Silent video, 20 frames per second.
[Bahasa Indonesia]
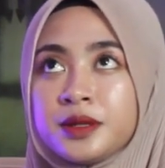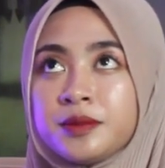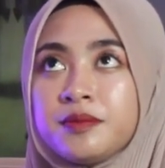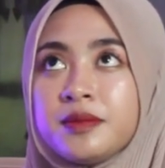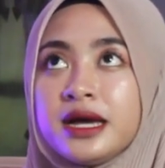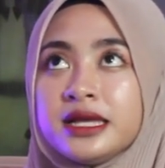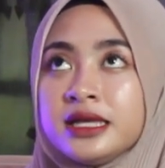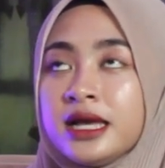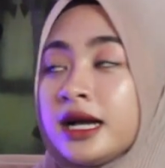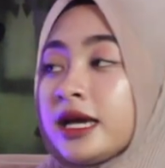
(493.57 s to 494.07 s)

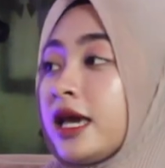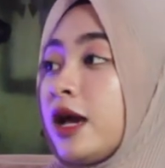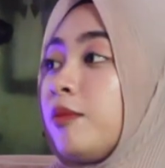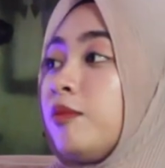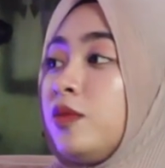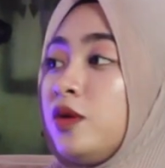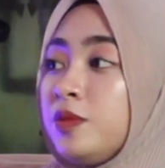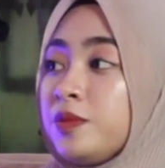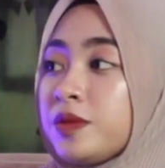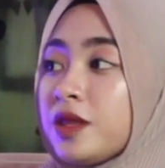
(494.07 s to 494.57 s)
banyak yang
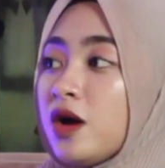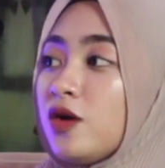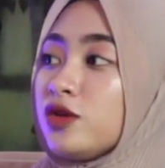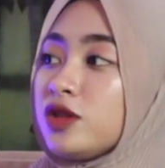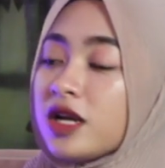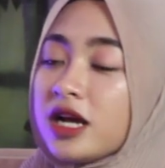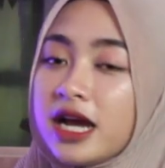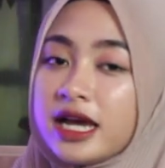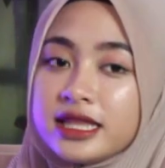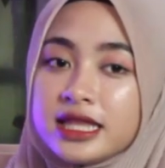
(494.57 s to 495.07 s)
belum tahu
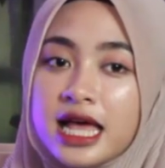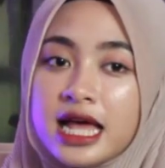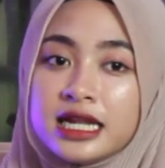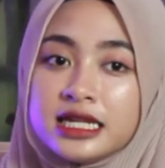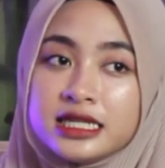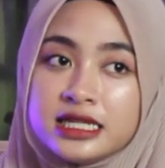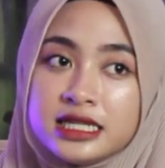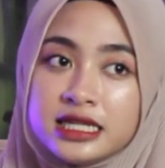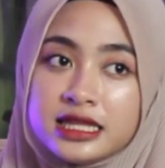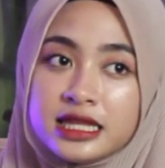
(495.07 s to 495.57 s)
terkait hal ini,